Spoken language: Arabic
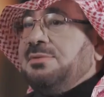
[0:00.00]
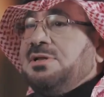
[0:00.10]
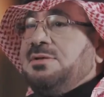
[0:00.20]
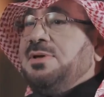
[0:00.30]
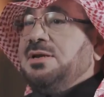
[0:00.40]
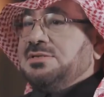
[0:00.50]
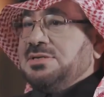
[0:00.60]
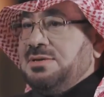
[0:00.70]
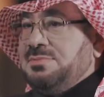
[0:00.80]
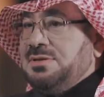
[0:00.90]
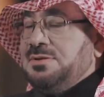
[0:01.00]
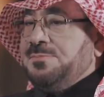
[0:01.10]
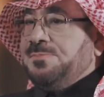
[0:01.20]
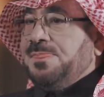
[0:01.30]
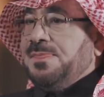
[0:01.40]
عبد الرحمن القصيبي
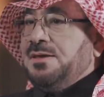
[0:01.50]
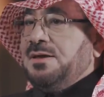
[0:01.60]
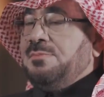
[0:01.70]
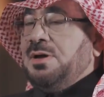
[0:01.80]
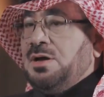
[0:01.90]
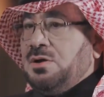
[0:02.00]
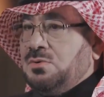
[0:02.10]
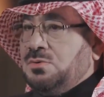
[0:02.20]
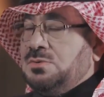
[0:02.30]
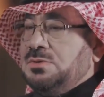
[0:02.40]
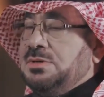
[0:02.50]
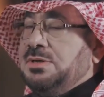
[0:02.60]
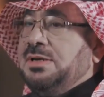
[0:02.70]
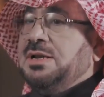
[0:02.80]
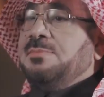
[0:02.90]
مع اخوه
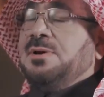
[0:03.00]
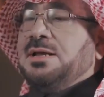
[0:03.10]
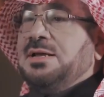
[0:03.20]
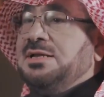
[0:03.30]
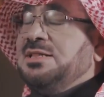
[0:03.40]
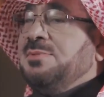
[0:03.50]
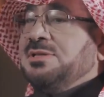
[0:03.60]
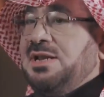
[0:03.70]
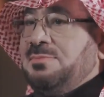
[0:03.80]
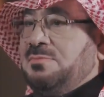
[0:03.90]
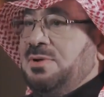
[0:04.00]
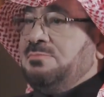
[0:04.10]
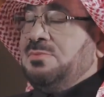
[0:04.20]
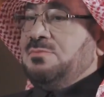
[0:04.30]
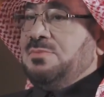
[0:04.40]
الى البحرين عندما طلبهم
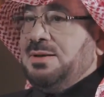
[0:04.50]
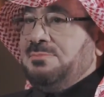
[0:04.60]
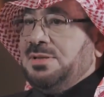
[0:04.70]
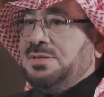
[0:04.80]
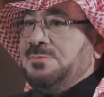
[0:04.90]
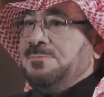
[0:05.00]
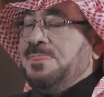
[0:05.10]
عمهم محمد